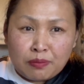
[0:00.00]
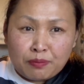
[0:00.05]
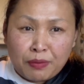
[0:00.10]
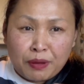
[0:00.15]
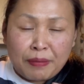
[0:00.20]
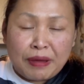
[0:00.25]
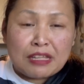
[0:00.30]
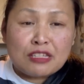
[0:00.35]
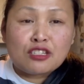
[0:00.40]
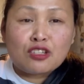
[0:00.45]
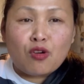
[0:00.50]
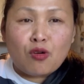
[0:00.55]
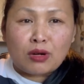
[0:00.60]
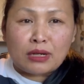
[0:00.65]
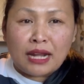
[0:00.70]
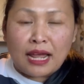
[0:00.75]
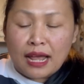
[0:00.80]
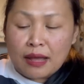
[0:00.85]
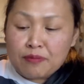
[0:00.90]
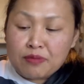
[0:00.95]
ประมาณสอง
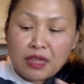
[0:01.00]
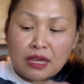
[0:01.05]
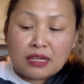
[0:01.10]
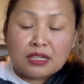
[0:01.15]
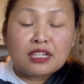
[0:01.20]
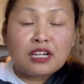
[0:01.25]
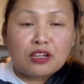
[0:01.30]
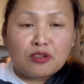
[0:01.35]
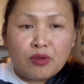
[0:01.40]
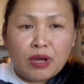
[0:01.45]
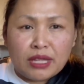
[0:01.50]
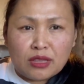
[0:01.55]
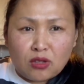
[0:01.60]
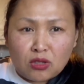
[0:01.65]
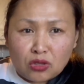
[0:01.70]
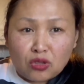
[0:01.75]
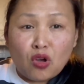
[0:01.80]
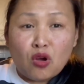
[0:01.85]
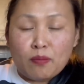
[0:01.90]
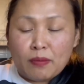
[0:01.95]
น้ำใส่เกลือด้วยตอ
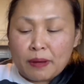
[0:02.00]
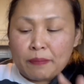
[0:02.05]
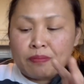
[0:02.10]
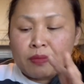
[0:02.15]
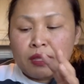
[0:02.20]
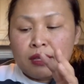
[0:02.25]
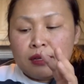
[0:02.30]
นต้มอ่ะ